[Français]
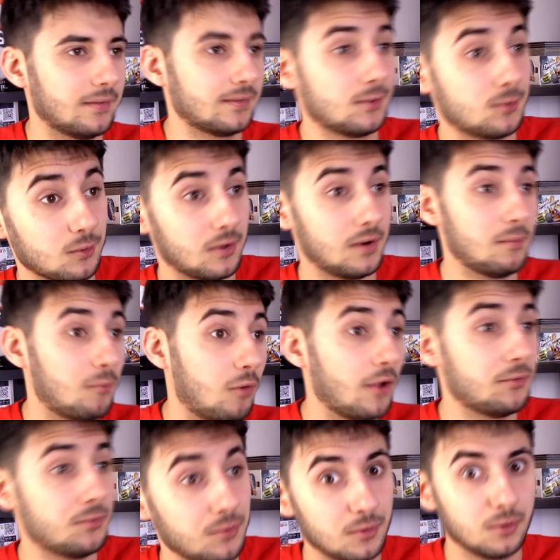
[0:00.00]
c'est sur les
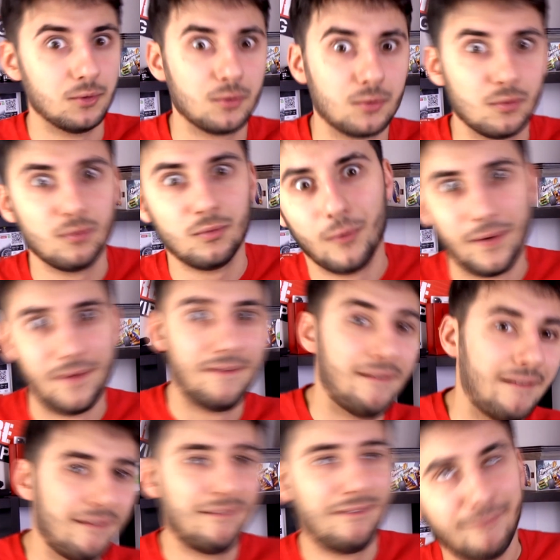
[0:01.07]
voitures, du coup,
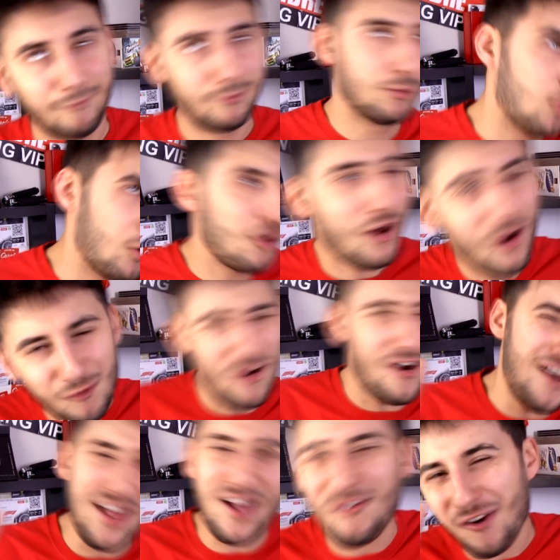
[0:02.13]
voilà, voilà,
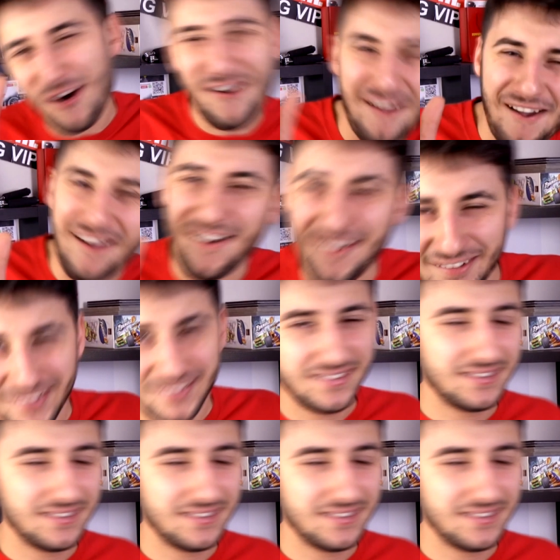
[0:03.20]
voilà, voilà.